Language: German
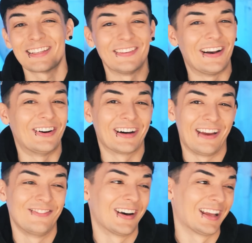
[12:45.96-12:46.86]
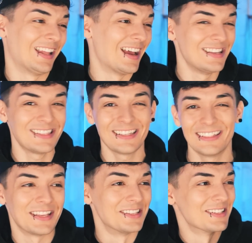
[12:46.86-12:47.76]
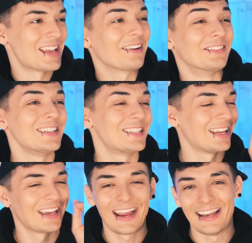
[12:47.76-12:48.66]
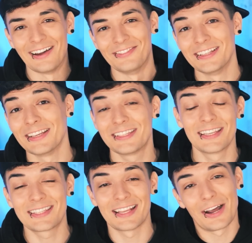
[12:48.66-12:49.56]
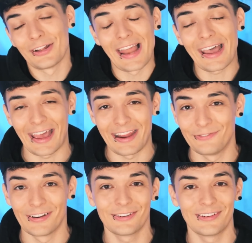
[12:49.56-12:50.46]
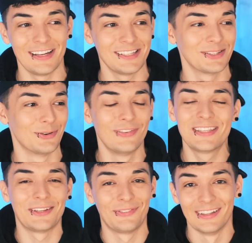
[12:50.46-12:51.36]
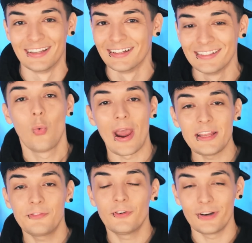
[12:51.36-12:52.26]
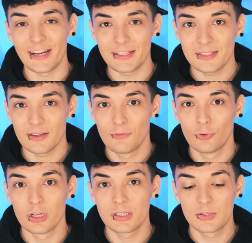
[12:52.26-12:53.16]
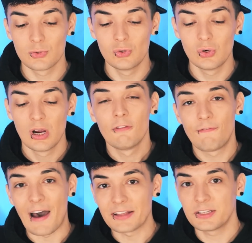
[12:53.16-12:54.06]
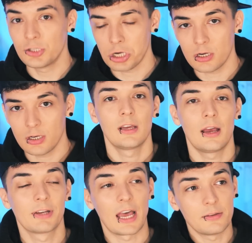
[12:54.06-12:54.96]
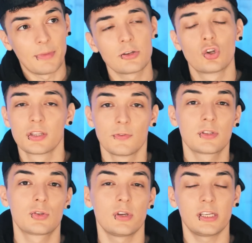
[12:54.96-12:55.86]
das war auch einfach nice. Das sind so Sachen, wo ich denke, I love it. Ich sitze dann da und lache einfach, weil ich es so witzig finde. Wait for it wurde zu Warte noch aber gerade im Anschluss wusst du,